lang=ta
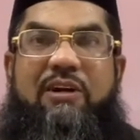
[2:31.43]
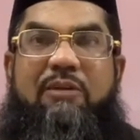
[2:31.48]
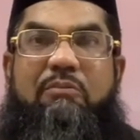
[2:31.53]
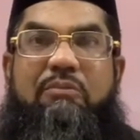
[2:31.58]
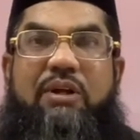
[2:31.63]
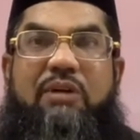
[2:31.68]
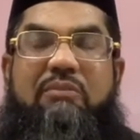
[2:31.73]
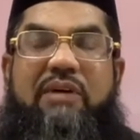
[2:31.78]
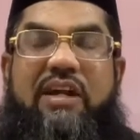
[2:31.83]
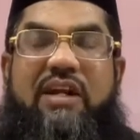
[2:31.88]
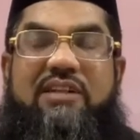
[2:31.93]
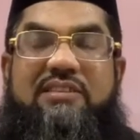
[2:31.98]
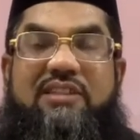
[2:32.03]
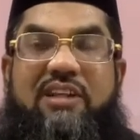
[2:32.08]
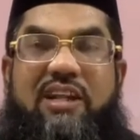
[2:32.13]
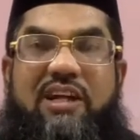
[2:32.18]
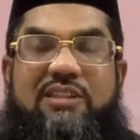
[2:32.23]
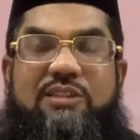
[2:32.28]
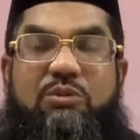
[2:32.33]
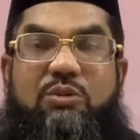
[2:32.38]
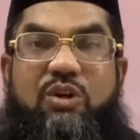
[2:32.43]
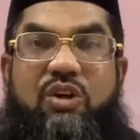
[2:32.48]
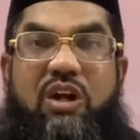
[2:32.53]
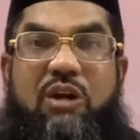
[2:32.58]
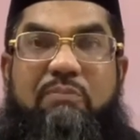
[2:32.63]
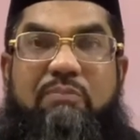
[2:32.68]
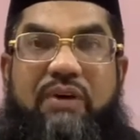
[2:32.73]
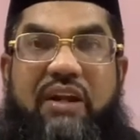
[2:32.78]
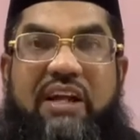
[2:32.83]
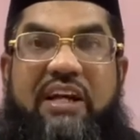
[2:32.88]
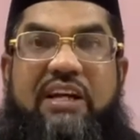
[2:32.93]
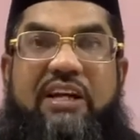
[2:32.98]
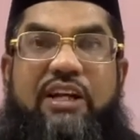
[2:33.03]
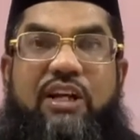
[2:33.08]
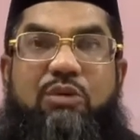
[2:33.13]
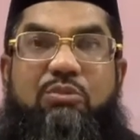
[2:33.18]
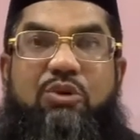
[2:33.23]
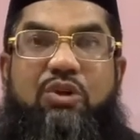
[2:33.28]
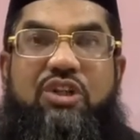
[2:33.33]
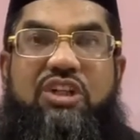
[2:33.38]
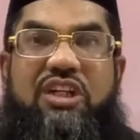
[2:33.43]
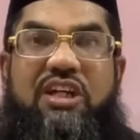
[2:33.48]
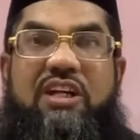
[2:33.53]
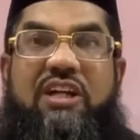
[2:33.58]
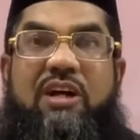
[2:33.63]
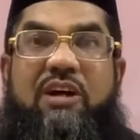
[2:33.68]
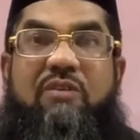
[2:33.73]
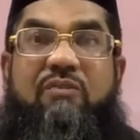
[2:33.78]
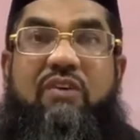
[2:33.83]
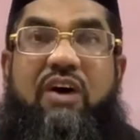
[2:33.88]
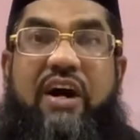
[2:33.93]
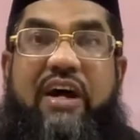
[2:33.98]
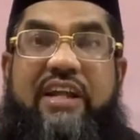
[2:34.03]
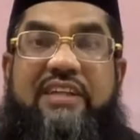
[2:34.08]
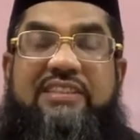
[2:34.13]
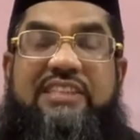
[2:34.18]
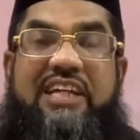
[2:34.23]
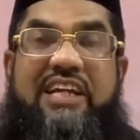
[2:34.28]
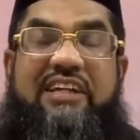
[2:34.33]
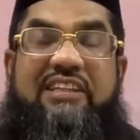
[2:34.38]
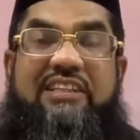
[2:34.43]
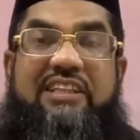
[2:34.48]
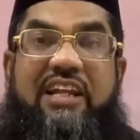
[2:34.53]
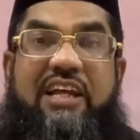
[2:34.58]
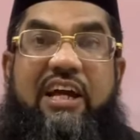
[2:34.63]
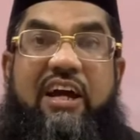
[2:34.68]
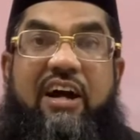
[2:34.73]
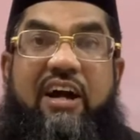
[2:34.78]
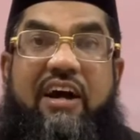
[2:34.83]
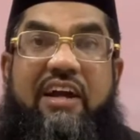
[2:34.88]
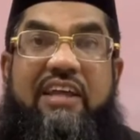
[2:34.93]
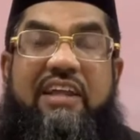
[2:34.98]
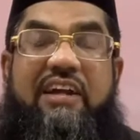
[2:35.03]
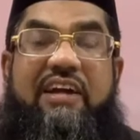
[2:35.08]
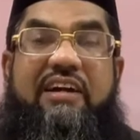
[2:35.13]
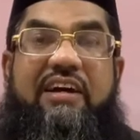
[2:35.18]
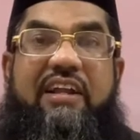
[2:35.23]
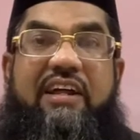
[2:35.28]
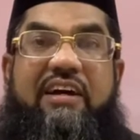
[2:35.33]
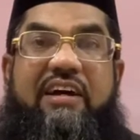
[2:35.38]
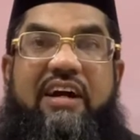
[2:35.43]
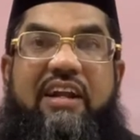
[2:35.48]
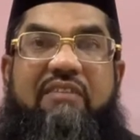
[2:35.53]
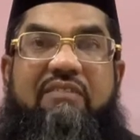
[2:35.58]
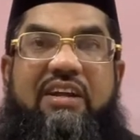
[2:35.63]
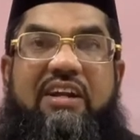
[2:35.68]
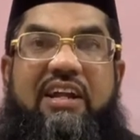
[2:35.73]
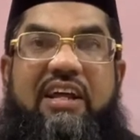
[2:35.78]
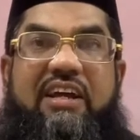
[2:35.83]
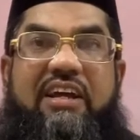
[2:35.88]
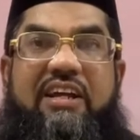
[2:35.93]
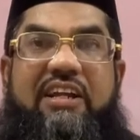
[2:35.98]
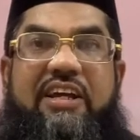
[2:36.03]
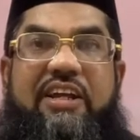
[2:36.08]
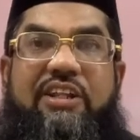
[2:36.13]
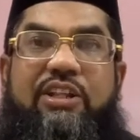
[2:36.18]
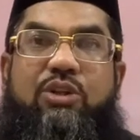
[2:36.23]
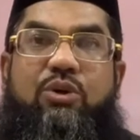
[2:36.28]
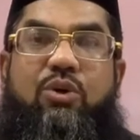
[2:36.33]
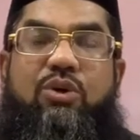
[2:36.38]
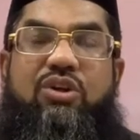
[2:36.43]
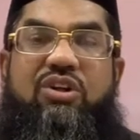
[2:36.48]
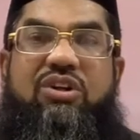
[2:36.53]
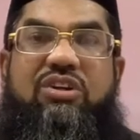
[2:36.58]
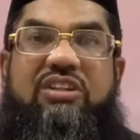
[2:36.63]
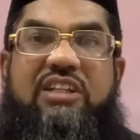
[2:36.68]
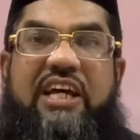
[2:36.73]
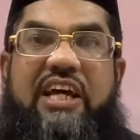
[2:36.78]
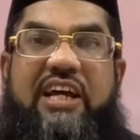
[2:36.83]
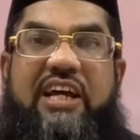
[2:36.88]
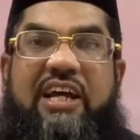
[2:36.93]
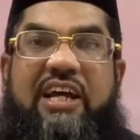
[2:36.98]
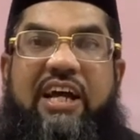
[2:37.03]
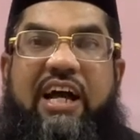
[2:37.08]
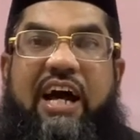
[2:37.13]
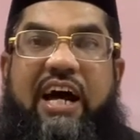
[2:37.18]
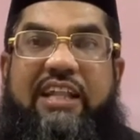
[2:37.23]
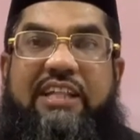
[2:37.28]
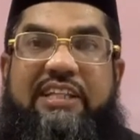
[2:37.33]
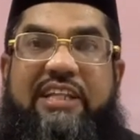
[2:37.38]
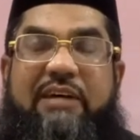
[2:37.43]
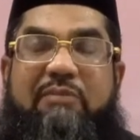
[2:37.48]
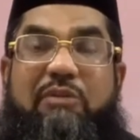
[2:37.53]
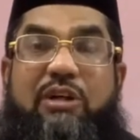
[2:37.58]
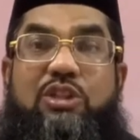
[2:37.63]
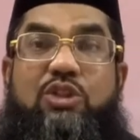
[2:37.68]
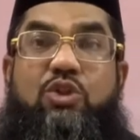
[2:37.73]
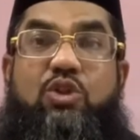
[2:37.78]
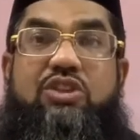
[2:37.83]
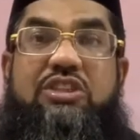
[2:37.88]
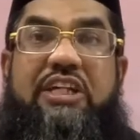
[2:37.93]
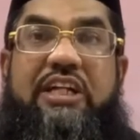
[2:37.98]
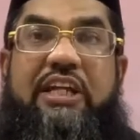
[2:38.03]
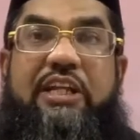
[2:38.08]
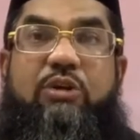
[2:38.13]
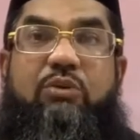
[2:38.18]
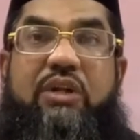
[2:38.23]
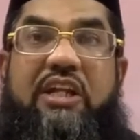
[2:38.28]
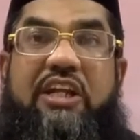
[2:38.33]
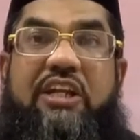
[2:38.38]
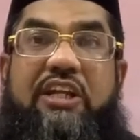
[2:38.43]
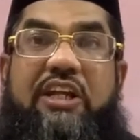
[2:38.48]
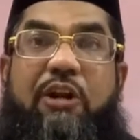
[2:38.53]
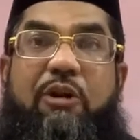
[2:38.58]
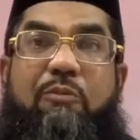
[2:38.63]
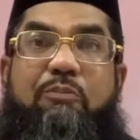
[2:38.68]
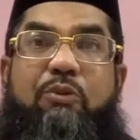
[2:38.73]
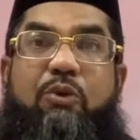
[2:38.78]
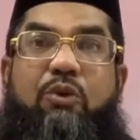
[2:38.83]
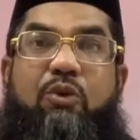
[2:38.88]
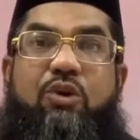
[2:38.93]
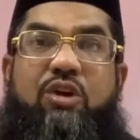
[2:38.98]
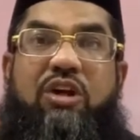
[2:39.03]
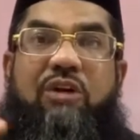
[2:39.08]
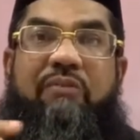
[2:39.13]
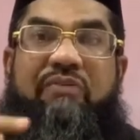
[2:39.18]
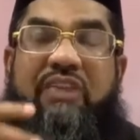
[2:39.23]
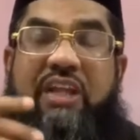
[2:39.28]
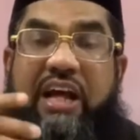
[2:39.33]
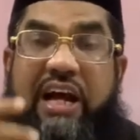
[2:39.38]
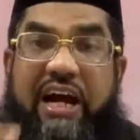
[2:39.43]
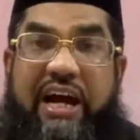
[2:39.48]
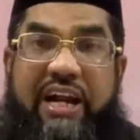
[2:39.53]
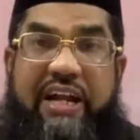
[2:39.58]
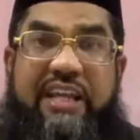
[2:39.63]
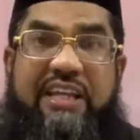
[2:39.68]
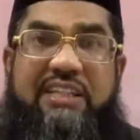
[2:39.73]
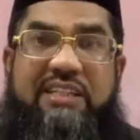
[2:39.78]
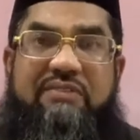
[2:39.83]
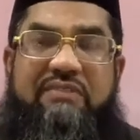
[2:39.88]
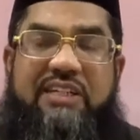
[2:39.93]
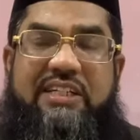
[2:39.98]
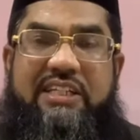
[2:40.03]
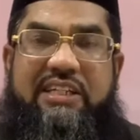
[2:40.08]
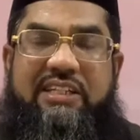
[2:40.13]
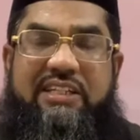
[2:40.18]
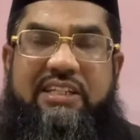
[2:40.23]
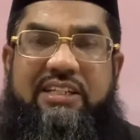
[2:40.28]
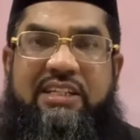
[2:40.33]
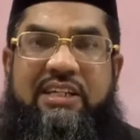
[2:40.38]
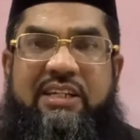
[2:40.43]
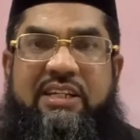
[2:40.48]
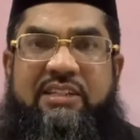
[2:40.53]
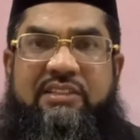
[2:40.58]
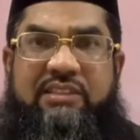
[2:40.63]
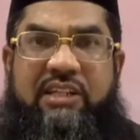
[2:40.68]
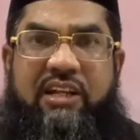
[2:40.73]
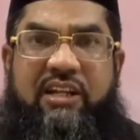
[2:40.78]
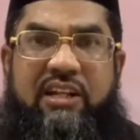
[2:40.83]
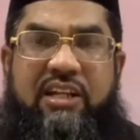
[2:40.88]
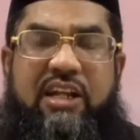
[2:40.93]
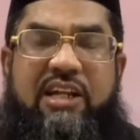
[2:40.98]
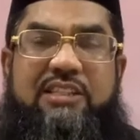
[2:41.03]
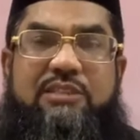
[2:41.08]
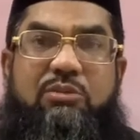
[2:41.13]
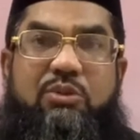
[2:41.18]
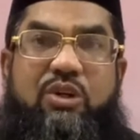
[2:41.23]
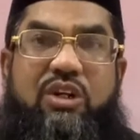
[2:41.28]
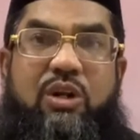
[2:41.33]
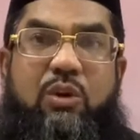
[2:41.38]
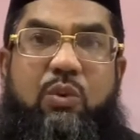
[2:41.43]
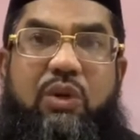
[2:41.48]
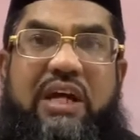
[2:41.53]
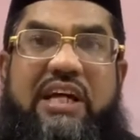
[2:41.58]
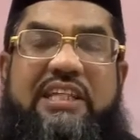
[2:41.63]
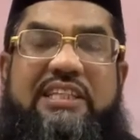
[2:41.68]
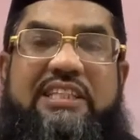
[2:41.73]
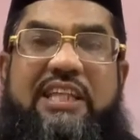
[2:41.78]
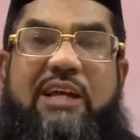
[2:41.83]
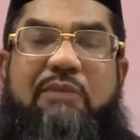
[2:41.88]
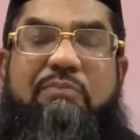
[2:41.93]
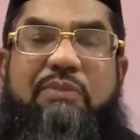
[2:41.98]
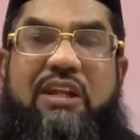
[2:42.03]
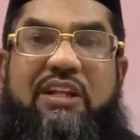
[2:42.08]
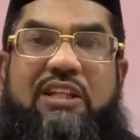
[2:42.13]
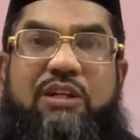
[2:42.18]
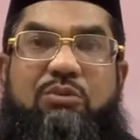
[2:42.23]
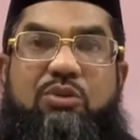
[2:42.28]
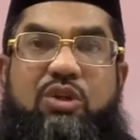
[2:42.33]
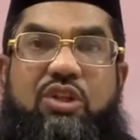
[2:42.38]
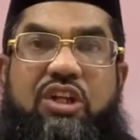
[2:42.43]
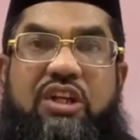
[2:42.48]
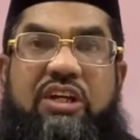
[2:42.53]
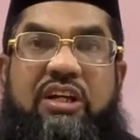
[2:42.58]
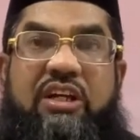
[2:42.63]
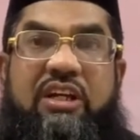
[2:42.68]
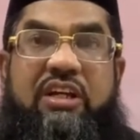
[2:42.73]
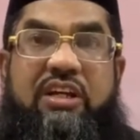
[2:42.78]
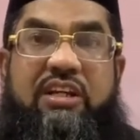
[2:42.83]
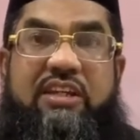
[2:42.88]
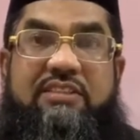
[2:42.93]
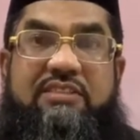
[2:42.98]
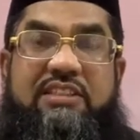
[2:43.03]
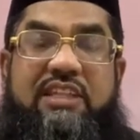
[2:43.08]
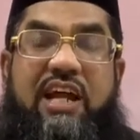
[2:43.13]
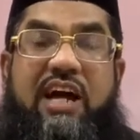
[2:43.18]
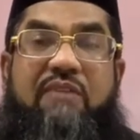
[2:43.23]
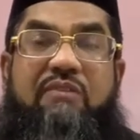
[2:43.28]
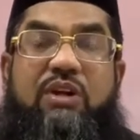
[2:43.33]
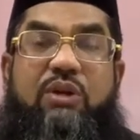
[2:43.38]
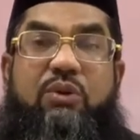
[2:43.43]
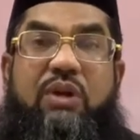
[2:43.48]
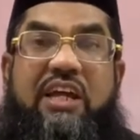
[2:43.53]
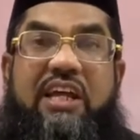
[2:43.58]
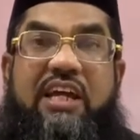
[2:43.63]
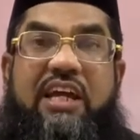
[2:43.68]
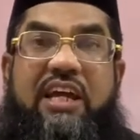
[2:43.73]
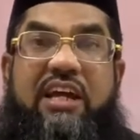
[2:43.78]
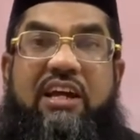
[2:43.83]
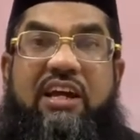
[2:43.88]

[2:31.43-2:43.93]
பெருமானார் சல்லாசம் அவர்கள் பிறக்கின்ற போது பாரசீகத்திலே ஆயிரக்கணக்கான வருடங்கள் எரிந்து கொண்டிருந்த அந்த மஜூசிகளினுடைய நெருப்பு குண்டம் அணைந்து விட்டது சல்லல்லாலிசம் அவர்கள் உலகத்திலே பிறந்தபோது கிஸ்ராவினுடைய